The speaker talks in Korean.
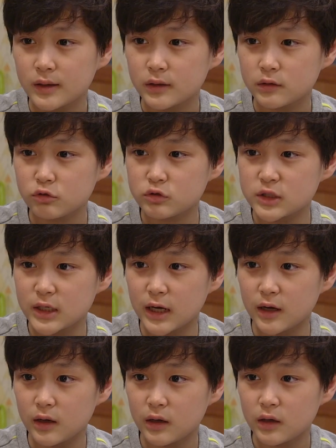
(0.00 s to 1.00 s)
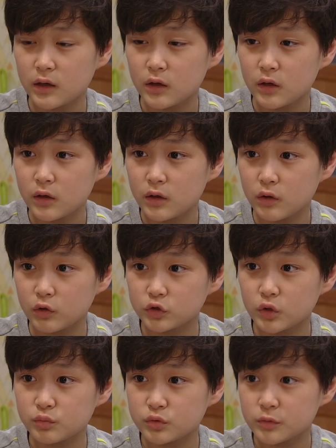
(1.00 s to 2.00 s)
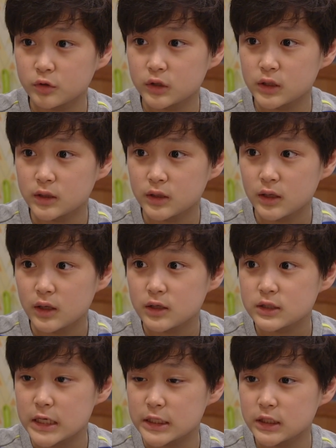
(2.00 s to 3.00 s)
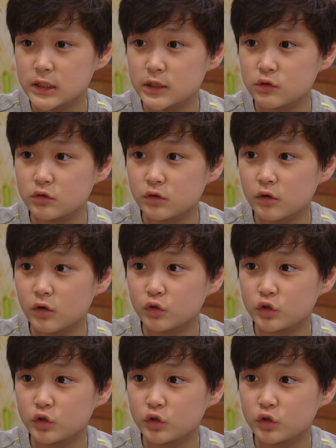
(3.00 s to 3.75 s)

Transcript: 수지야, 어떤 부모는 자식 키우는 거